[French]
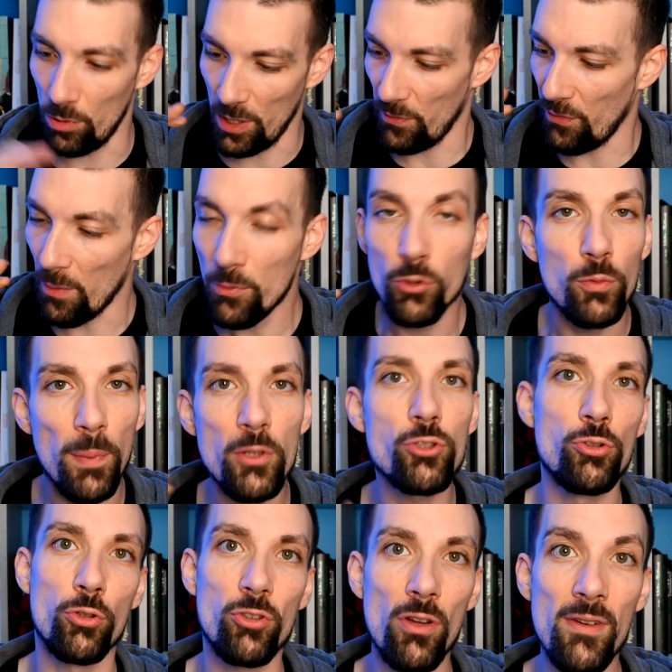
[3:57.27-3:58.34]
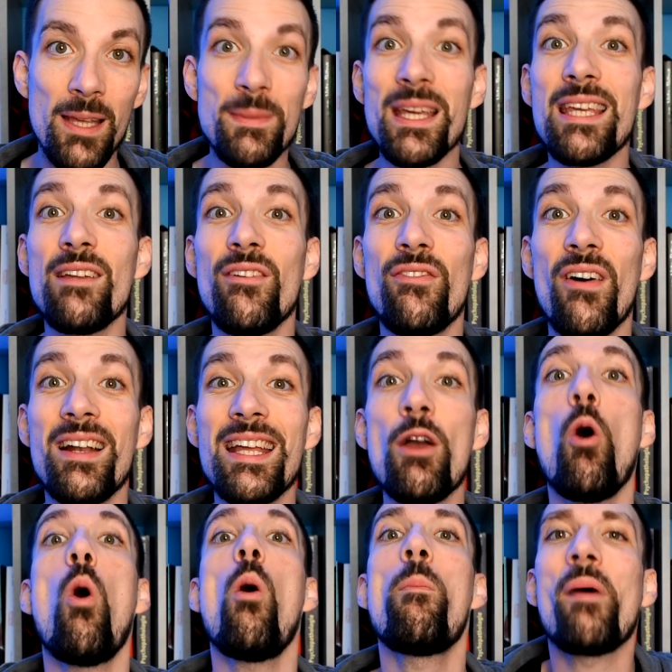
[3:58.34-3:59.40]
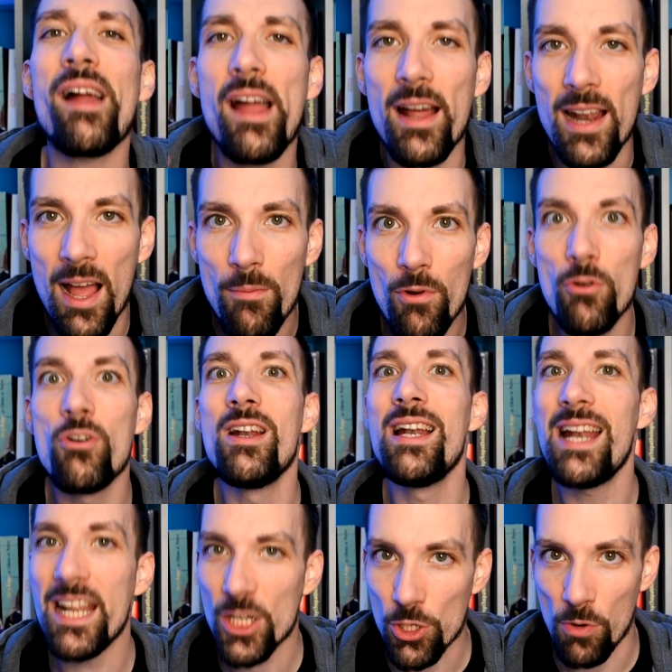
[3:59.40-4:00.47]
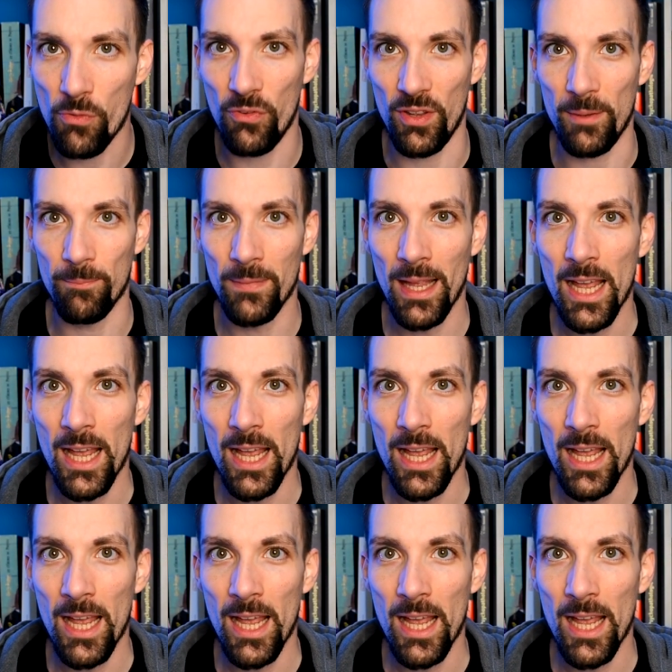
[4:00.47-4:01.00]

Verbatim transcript: les fameuses poches de sang, eh bien il fallait au préalable les chauffer.